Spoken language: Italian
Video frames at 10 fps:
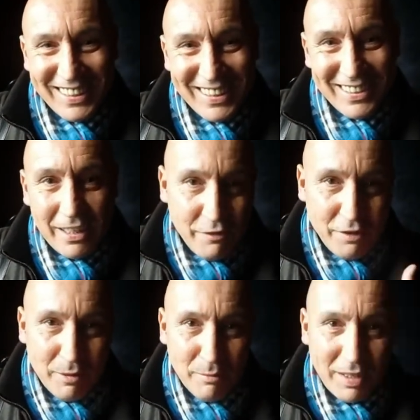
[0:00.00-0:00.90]
del
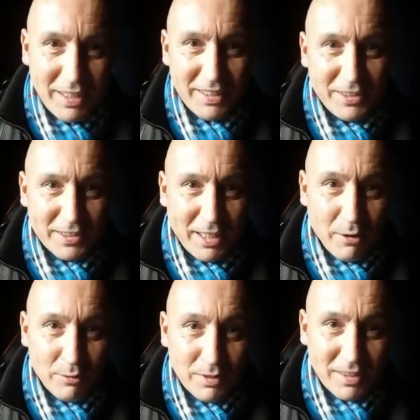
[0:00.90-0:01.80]
film c'è stato
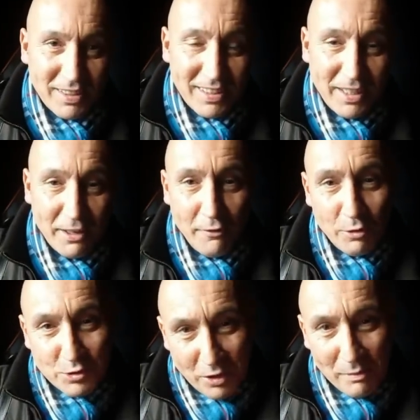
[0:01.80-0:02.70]
un
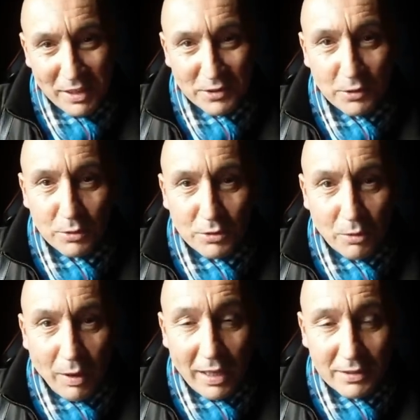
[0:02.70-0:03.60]
rivoluzionamento di tutto
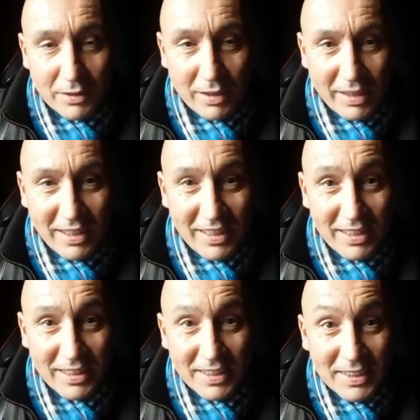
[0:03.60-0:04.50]
quanto e
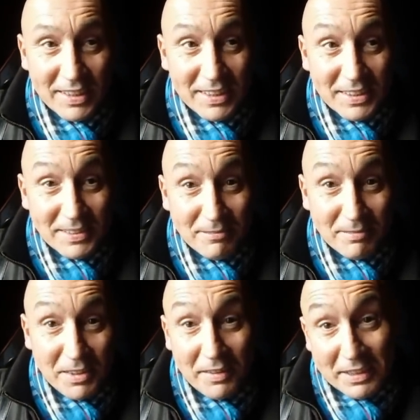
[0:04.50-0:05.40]

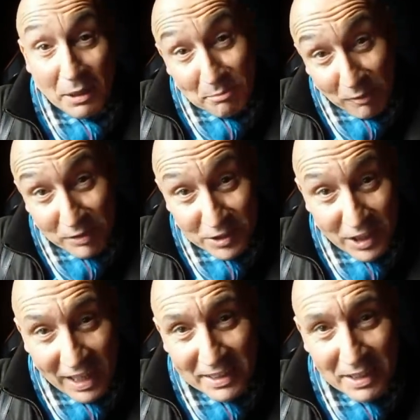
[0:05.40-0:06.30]
diventerà un po'
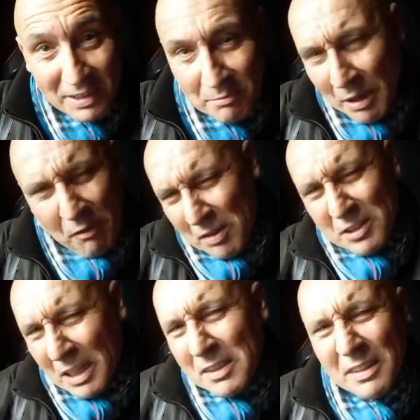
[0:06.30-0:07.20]
vincente, ma no,
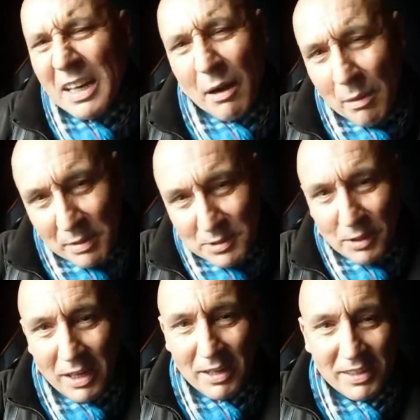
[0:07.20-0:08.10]
vincente, diventerà una
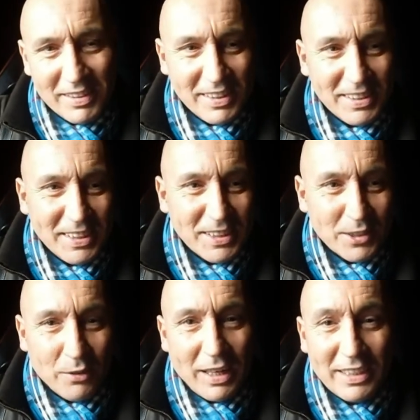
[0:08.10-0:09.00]
persona
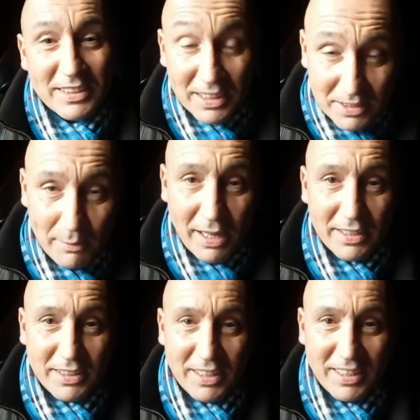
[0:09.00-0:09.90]
con grandi
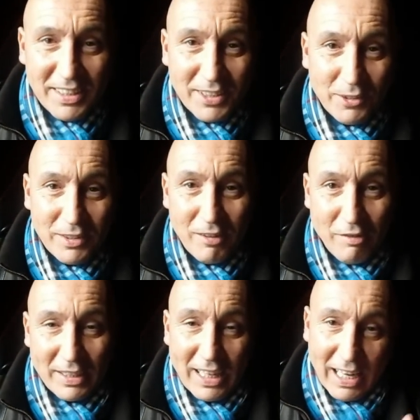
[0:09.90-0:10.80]
sentimenti, con
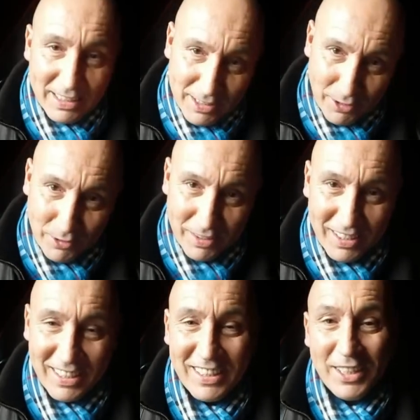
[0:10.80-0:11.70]
fratellanza con
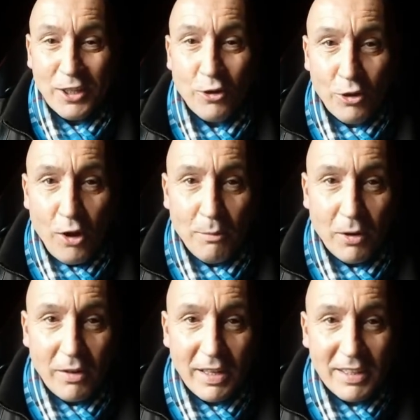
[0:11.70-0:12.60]
con
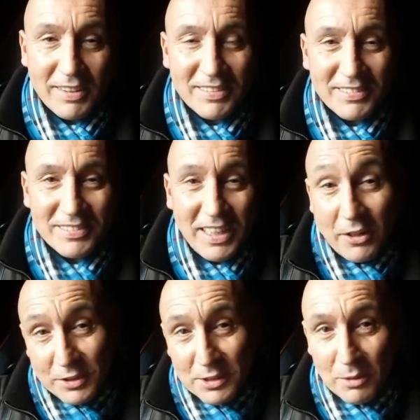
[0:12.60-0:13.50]
Romolo. Eh, è
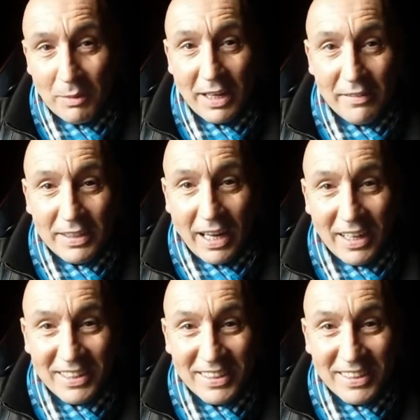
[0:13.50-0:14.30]
così, insomma, nella vita